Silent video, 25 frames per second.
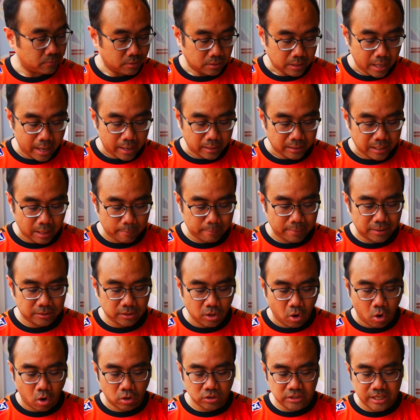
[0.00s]
อ่ะกลับมา
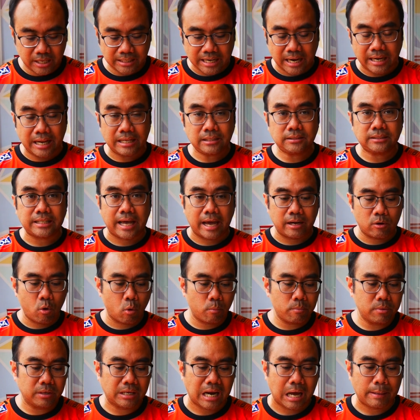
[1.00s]
ต่อเชียงรายได้แสนหก
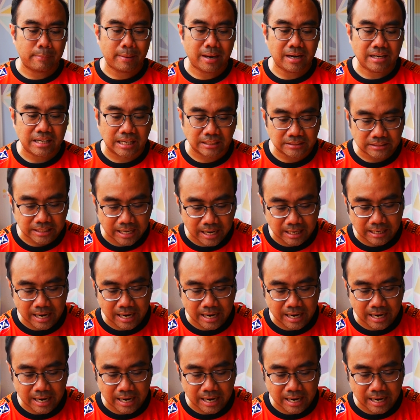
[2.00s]
หมื่นห้าพันเหรียญสห